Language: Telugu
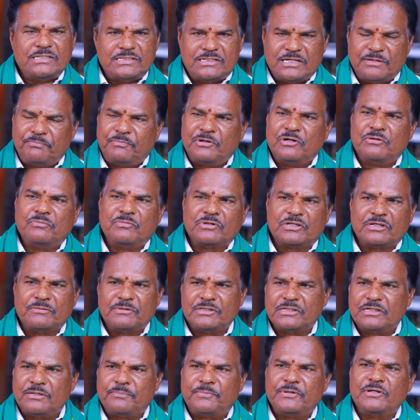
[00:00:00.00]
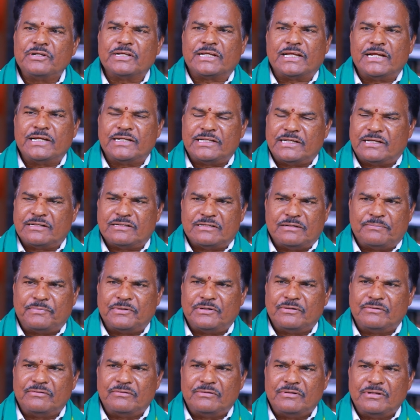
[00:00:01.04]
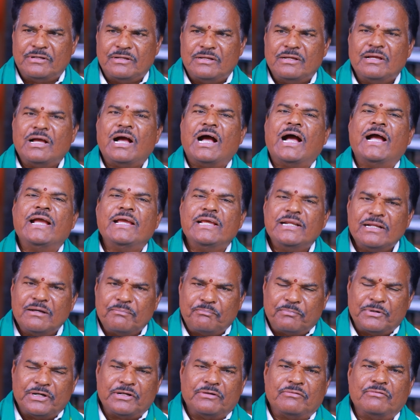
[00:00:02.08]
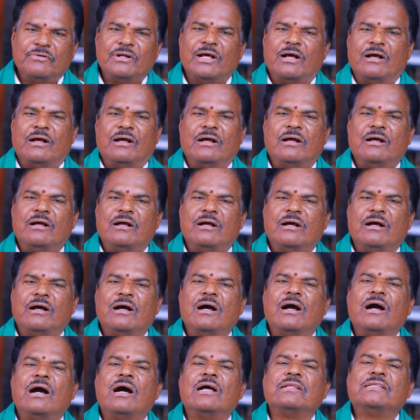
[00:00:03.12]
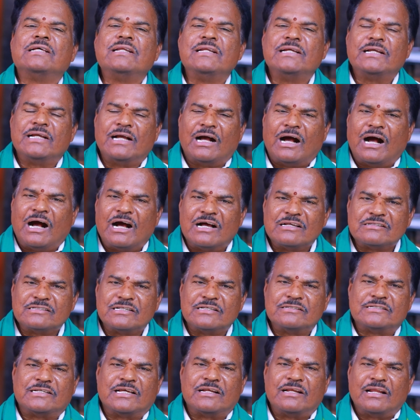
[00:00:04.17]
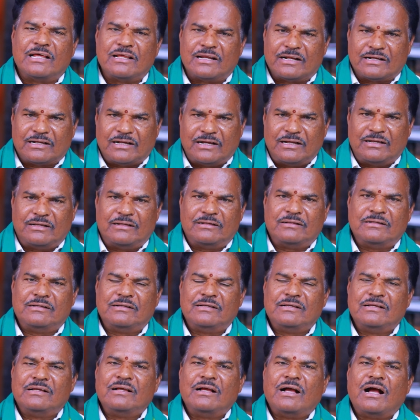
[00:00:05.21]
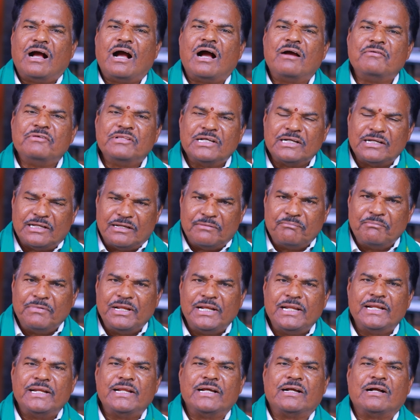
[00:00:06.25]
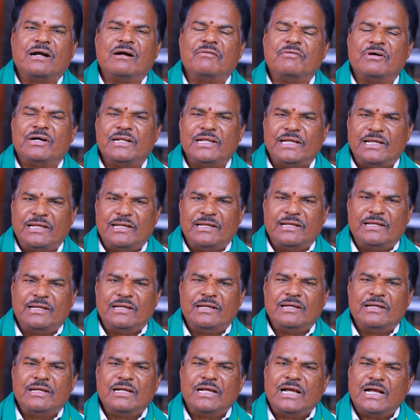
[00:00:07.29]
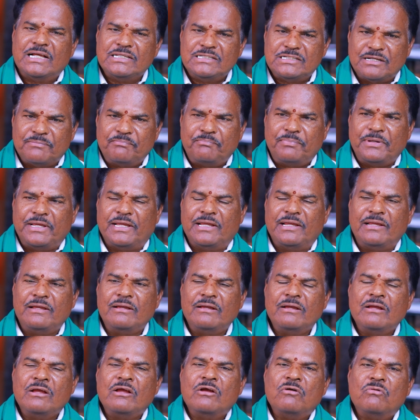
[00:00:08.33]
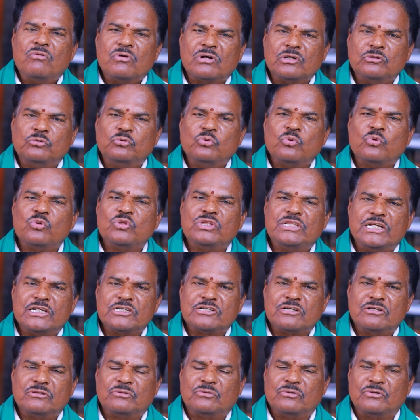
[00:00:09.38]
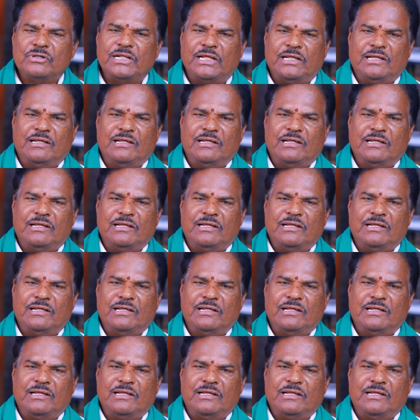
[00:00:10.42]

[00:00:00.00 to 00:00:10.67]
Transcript: చెప్పాడు ముఖ్యమంత్రి చెప్పాడు కేటీఆర్ చెప్పాడు అయినప్పటికీ కూడా అతనికి ఆశ చల్లారక ఆ విధంగా ఎమ్మెల్యేనే కావాలి అని చెప్పి ఒక దురుద్దేశంతో